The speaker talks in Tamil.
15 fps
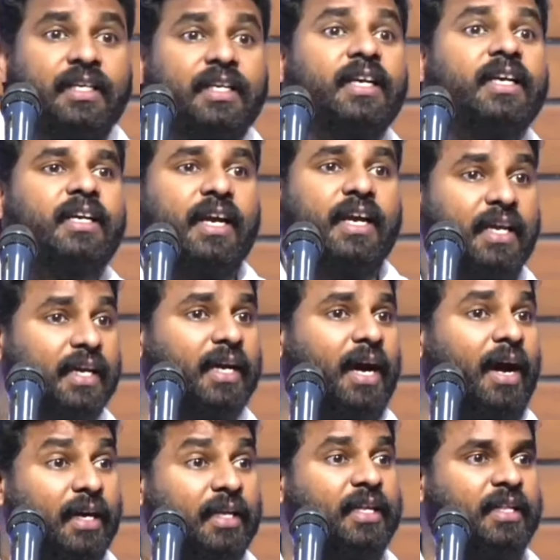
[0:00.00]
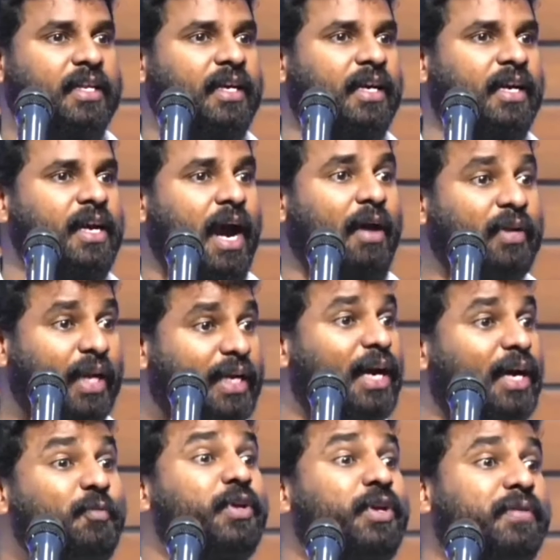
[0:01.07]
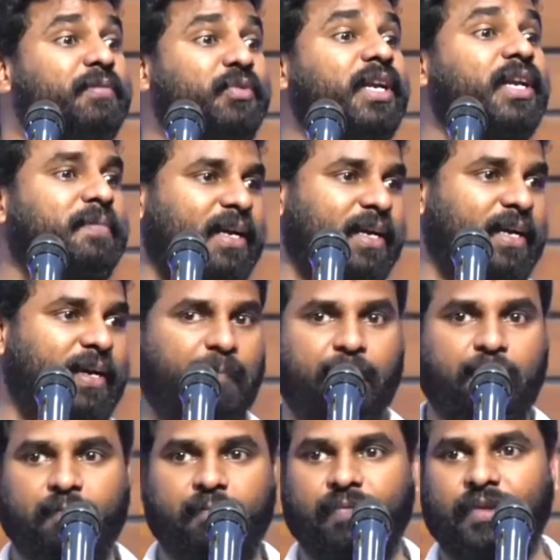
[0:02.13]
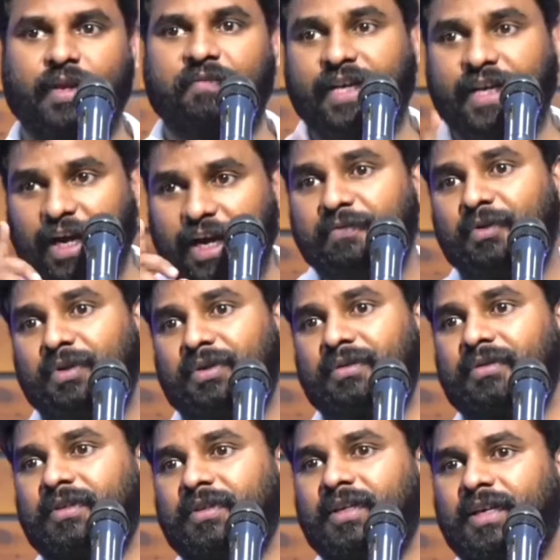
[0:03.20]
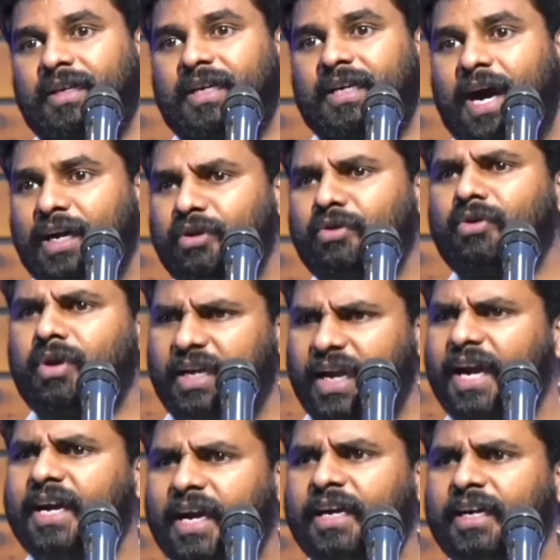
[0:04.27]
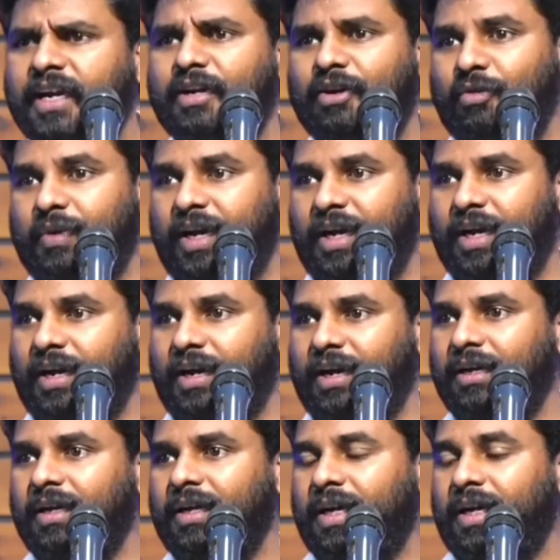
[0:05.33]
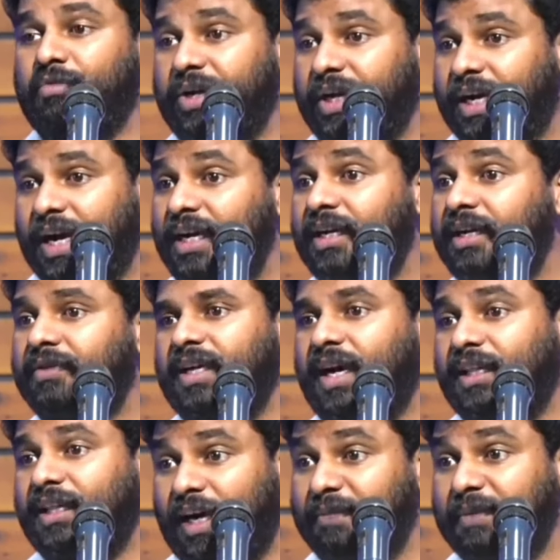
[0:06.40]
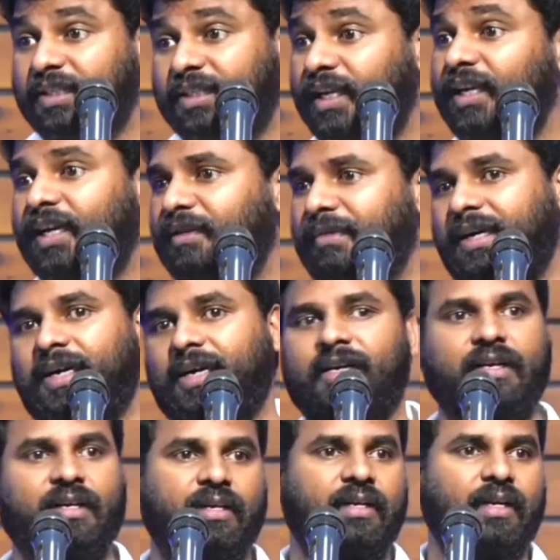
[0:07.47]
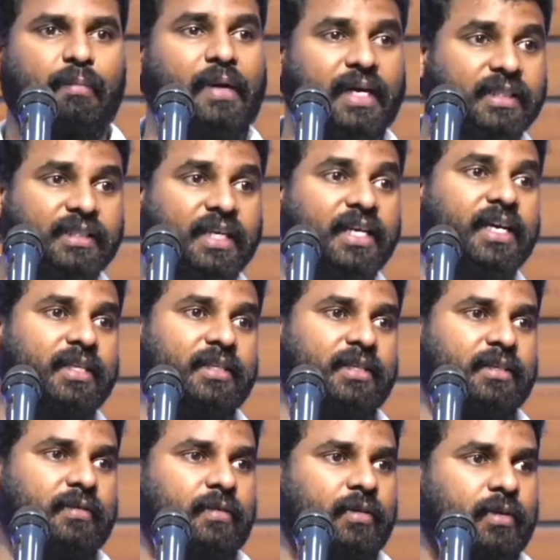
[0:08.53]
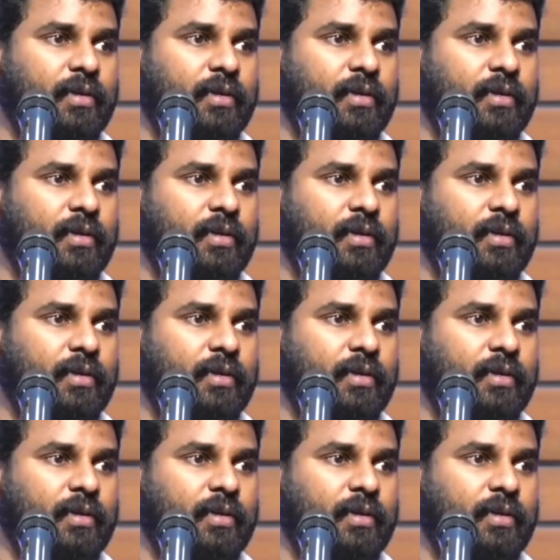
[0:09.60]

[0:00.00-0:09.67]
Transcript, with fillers: எதிரி எய்கிற ஆயுதத்தை அவனால கண்டுபிடிக்கவே முடியல பாருங்க பி கேர்ஃபுல் நீங்க ஆண்டவரோட ஏன் கனெக்டா இருக்கணும் அப்படின்னா நம்முடைய கண்ணுக்கு வந்து அது ஆபத்து தெரியாது மகா மகன் தெரியாது